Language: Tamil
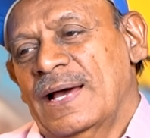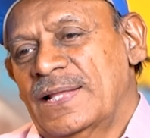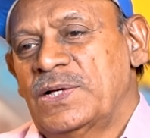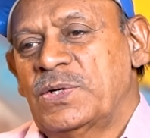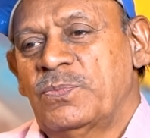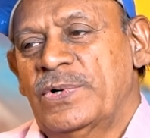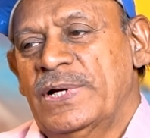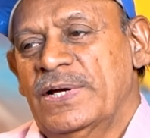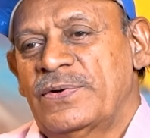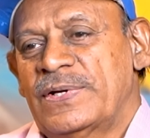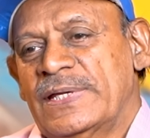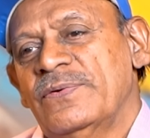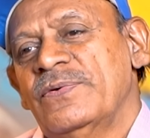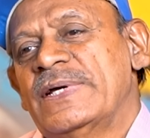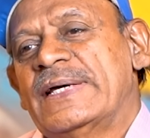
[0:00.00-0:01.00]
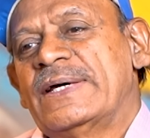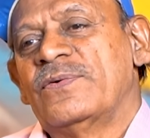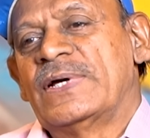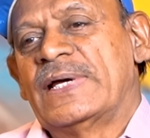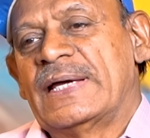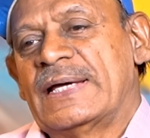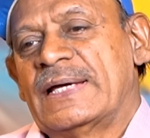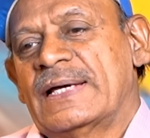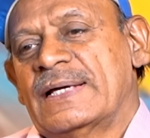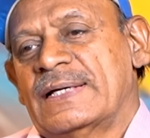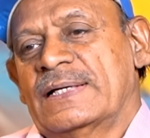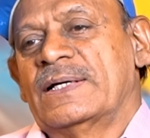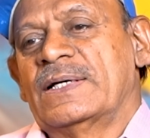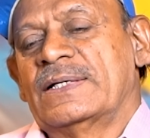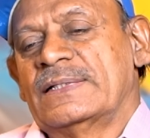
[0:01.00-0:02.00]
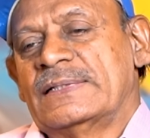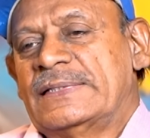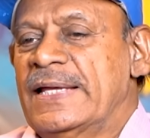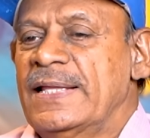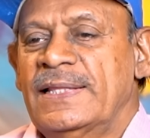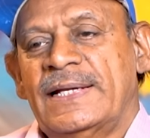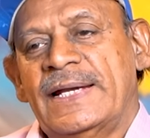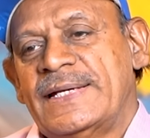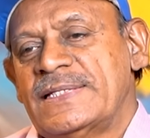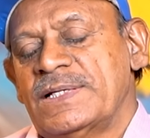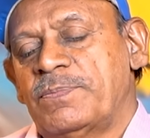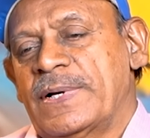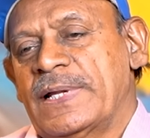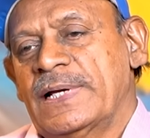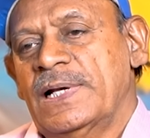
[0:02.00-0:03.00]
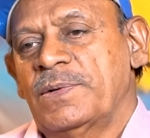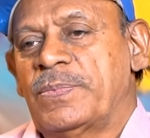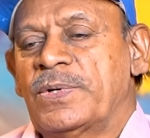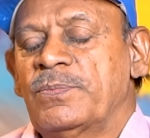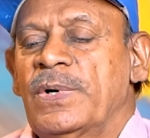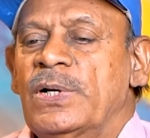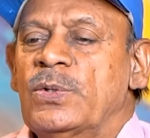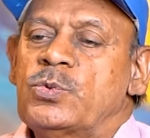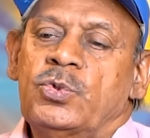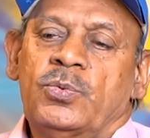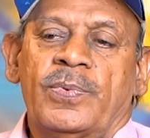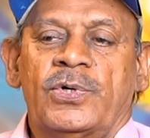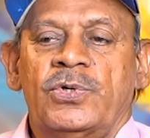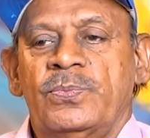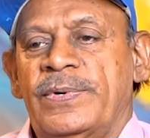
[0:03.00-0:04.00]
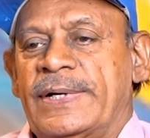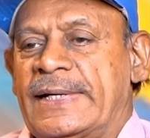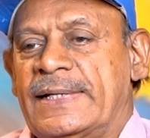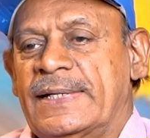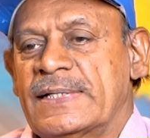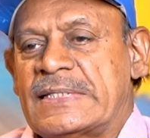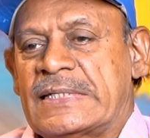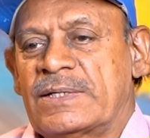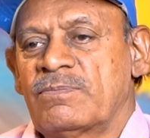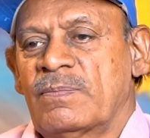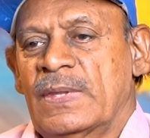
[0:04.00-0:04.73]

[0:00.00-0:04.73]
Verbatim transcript: அதுக்கு முன்ன வரைக்கும் இவங்க அவங்க சேர்ந்து நடித்த படங்கள் பெரும்பாலும் சூப்பர் டூப்பர் ஹிட் ஆச்சு